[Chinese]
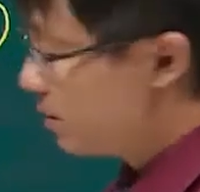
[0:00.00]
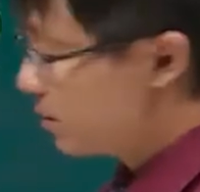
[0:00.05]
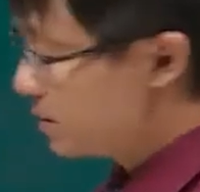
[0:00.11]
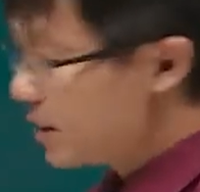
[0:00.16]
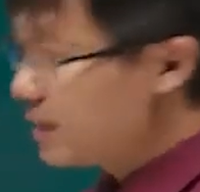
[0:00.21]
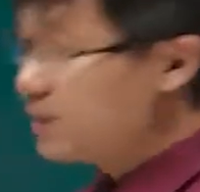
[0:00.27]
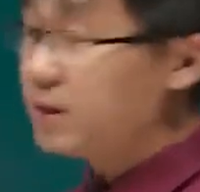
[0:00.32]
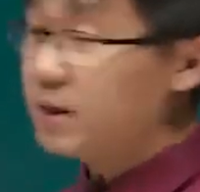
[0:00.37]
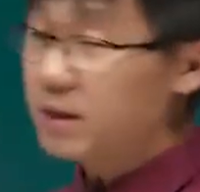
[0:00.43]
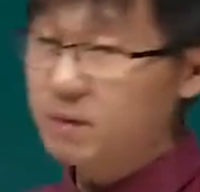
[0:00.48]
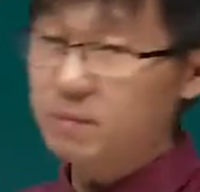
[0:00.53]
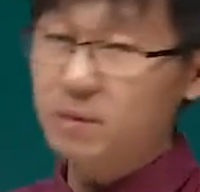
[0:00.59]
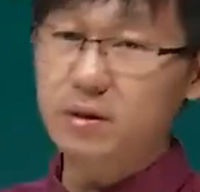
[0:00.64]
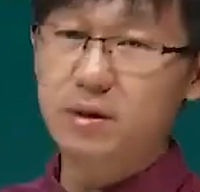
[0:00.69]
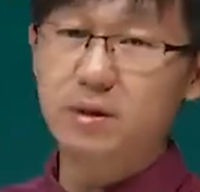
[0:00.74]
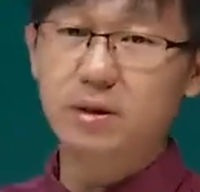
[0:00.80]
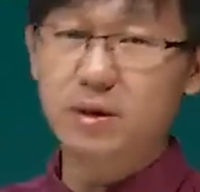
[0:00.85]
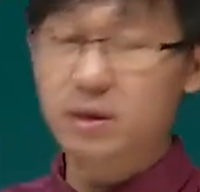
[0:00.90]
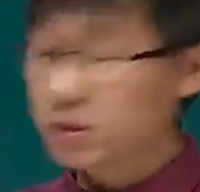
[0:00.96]
们在这里
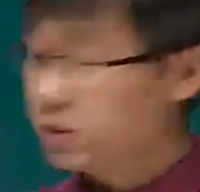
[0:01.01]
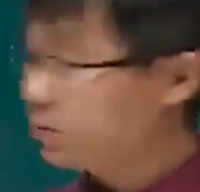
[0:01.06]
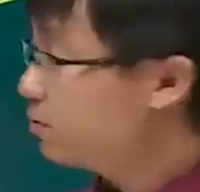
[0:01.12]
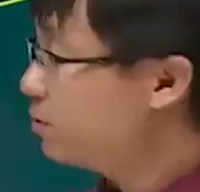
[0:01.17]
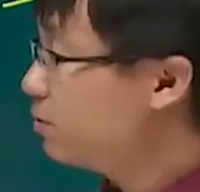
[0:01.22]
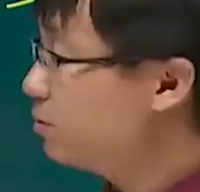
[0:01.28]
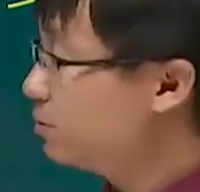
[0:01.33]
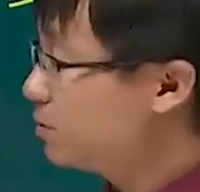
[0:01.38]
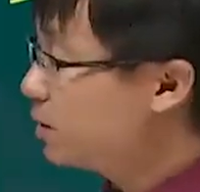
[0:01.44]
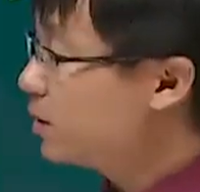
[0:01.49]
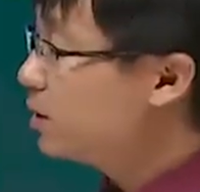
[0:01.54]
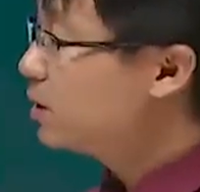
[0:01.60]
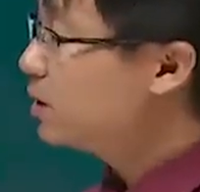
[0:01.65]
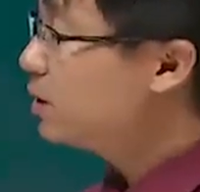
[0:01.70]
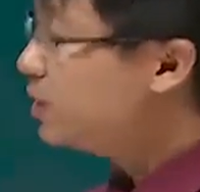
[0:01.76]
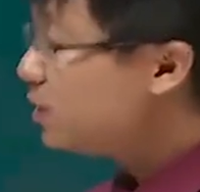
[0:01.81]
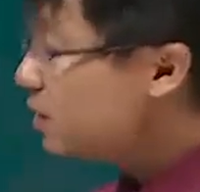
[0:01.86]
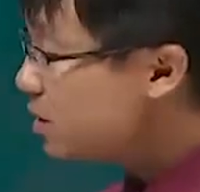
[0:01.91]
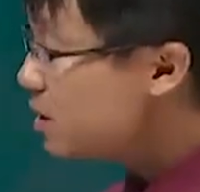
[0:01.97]
边的这个收购呢，
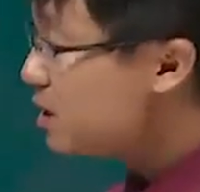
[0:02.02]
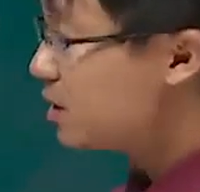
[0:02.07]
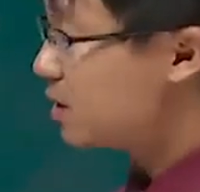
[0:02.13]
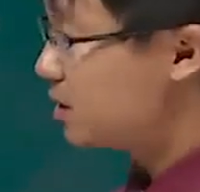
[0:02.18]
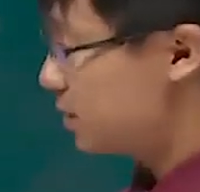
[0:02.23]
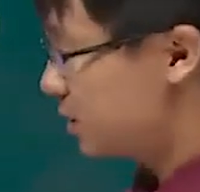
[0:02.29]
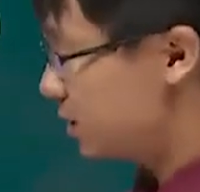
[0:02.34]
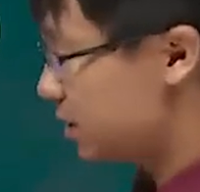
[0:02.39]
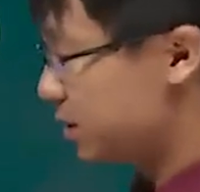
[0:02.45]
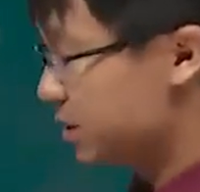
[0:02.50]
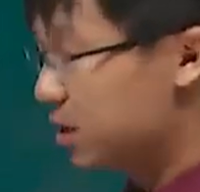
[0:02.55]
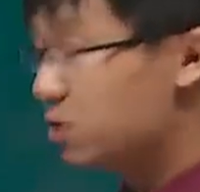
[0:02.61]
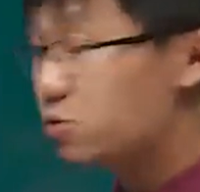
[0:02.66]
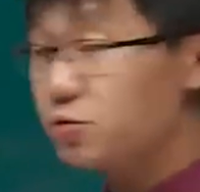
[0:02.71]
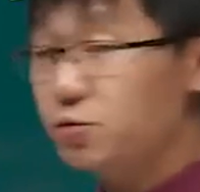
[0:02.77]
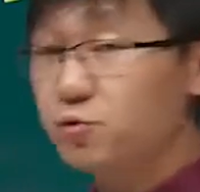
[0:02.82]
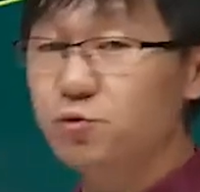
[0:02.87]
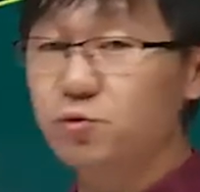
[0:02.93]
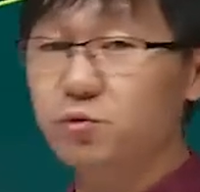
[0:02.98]
特指要
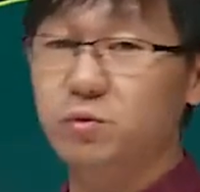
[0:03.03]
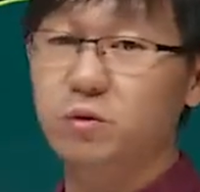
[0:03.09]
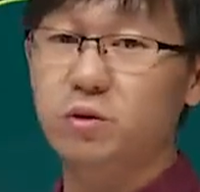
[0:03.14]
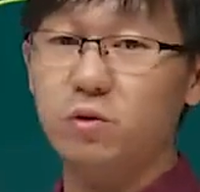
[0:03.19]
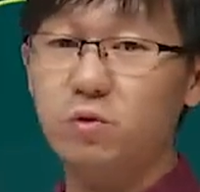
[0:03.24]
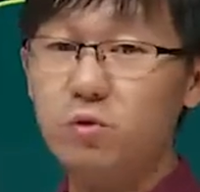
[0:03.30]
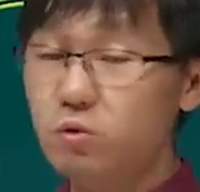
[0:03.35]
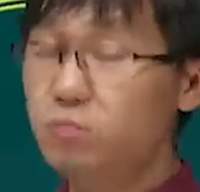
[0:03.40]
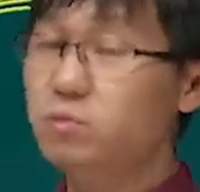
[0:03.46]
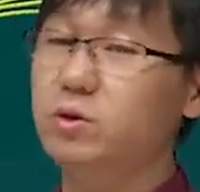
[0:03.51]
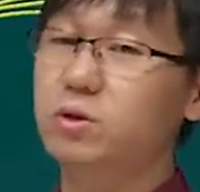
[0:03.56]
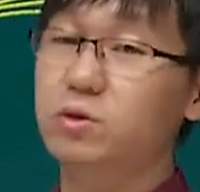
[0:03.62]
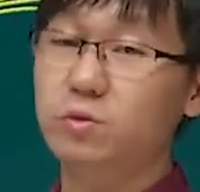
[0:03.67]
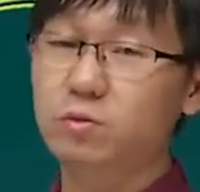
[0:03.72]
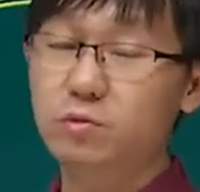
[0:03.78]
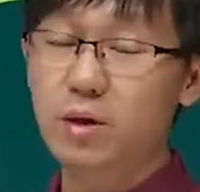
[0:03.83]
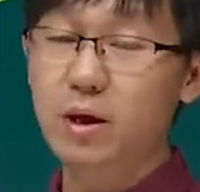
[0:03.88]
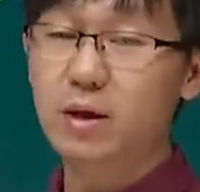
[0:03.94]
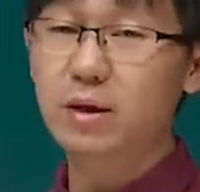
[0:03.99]
取得控制
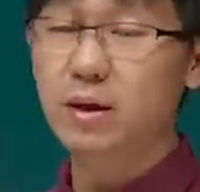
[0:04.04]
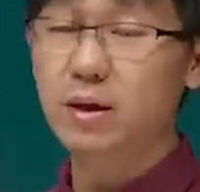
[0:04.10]
权。